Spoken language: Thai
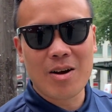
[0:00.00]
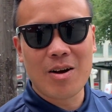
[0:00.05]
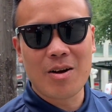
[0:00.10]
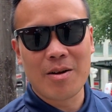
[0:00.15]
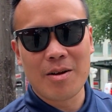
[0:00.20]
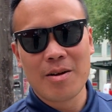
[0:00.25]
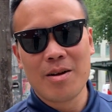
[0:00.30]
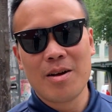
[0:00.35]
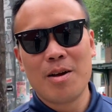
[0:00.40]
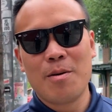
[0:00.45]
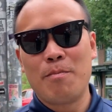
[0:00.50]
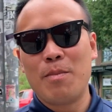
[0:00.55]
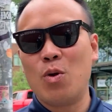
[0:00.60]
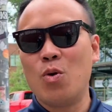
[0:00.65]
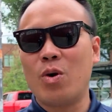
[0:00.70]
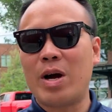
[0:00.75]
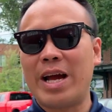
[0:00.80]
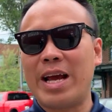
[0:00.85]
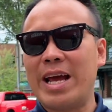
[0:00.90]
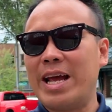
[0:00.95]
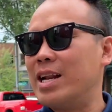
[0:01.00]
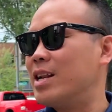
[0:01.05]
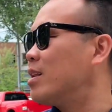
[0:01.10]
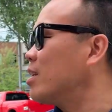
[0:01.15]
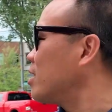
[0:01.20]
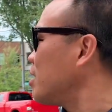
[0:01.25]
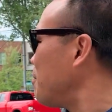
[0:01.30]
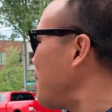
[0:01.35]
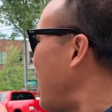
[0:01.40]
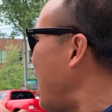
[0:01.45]
ก็ไม่รู้ใครเห็น
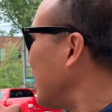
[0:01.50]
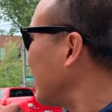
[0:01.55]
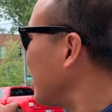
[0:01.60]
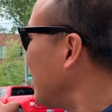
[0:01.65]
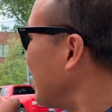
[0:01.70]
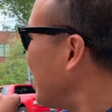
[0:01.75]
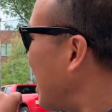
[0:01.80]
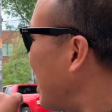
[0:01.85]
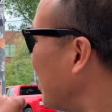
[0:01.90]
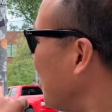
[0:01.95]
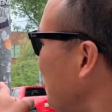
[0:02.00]
สะพานข้างหลัง